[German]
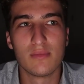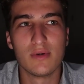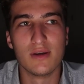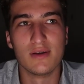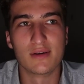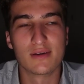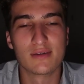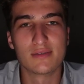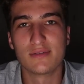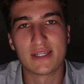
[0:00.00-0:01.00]
äh,
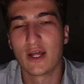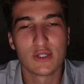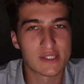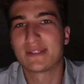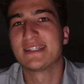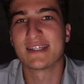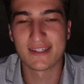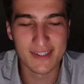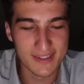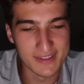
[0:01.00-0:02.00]
Genau das, was ich
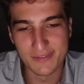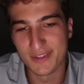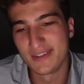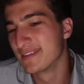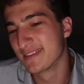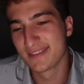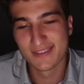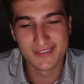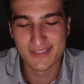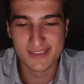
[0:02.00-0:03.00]
sage. Ja, irgendwie.
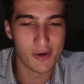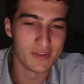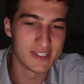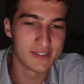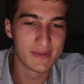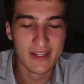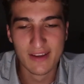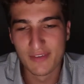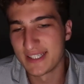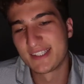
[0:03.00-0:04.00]
Sauwitzig.
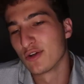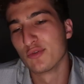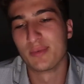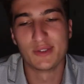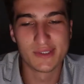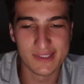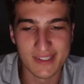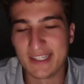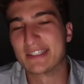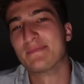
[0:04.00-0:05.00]
Vielleicht sind es auch nur ein paar
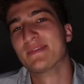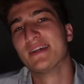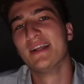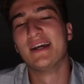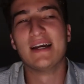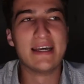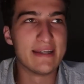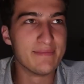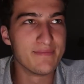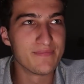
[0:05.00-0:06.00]
Dutzend, je nachdem.
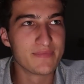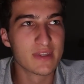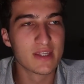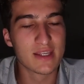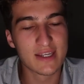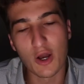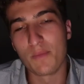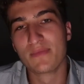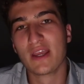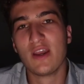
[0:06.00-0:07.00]
Ähm,
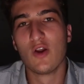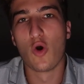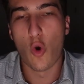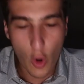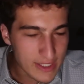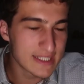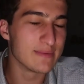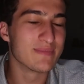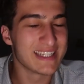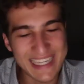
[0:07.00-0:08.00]
genau.
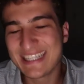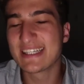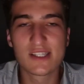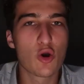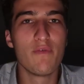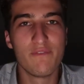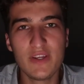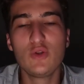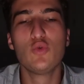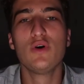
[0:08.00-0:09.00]
Heute geht es darum,
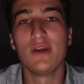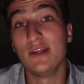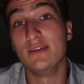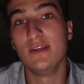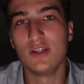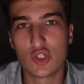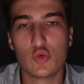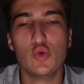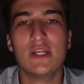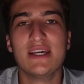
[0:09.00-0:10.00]
wie du in die
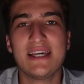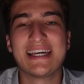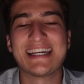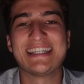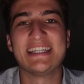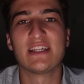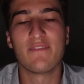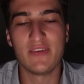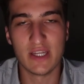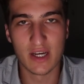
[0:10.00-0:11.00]
Schule
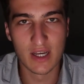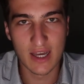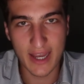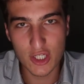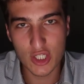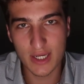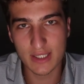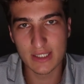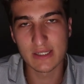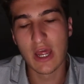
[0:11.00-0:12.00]
richtig wieder
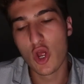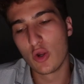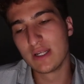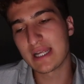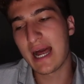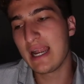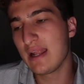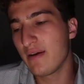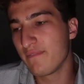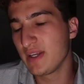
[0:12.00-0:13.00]
reinschaltest. Und das
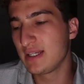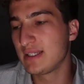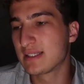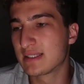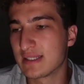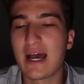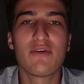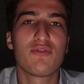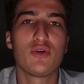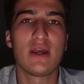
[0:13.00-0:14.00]
Allerwichtigste
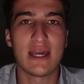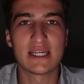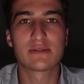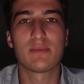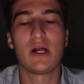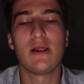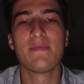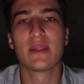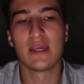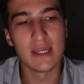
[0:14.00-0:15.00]
dafür
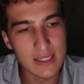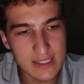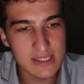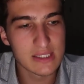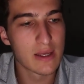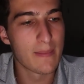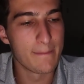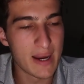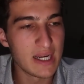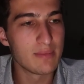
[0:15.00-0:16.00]
erstmal ist,
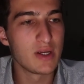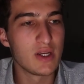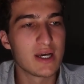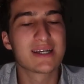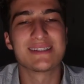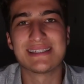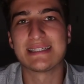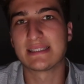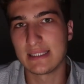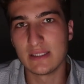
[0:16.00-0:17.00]
meiner Meinung nach,
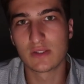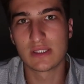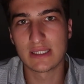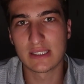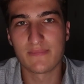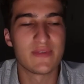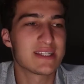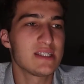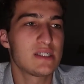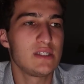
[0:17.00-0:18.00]
sich Ziele zu setzen.
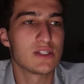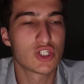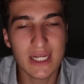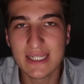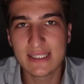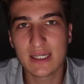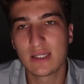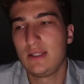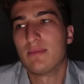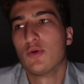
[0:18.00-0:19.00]
Das ist diese
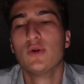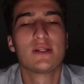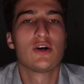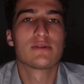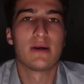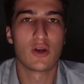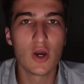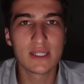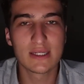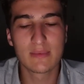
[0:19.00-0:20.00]
Standardsache, die man hunderttausendmal
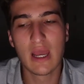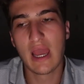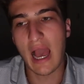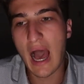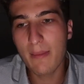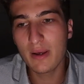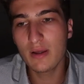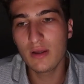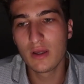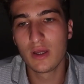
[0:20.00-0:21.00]
gehört hat.
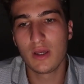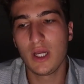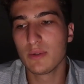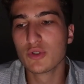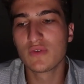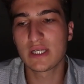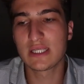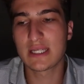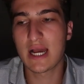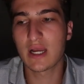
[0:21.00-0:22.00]
Aber ich muss
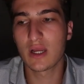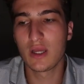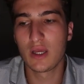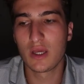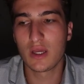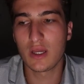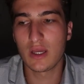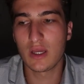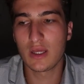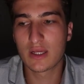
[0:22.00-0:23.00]
wirklich sagen,
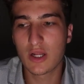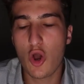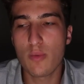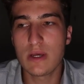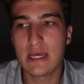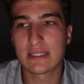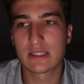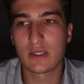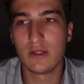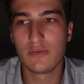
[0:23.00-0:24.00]
ich glaube,
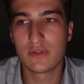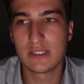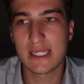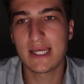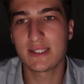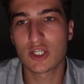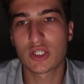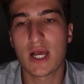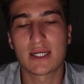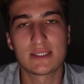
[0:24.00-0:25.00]
es hilft sehr, sehr
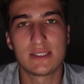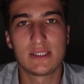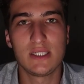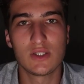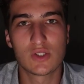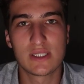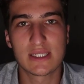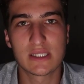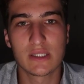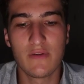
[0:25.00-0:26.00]
stark, sich Ziele zu
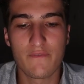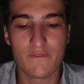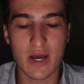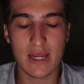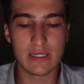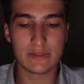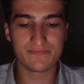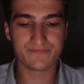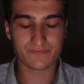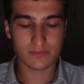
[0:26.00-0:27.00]
setzen, weil